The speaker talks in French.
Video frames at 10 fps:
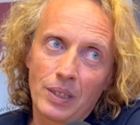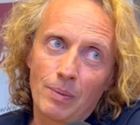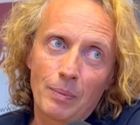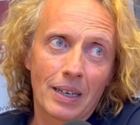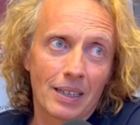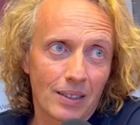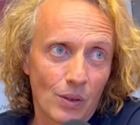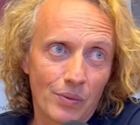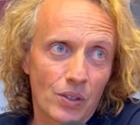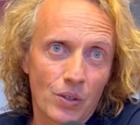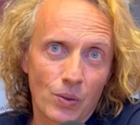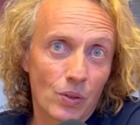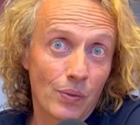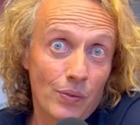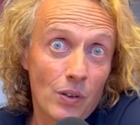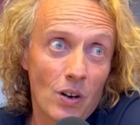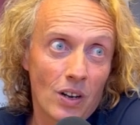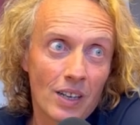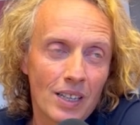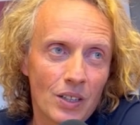énormément travaillé, qui, quand
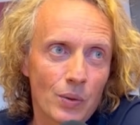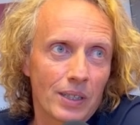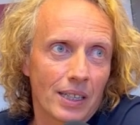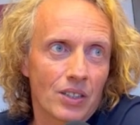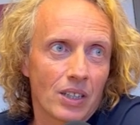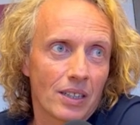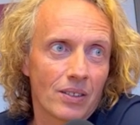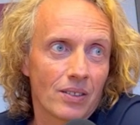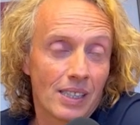il fait une mise en scène,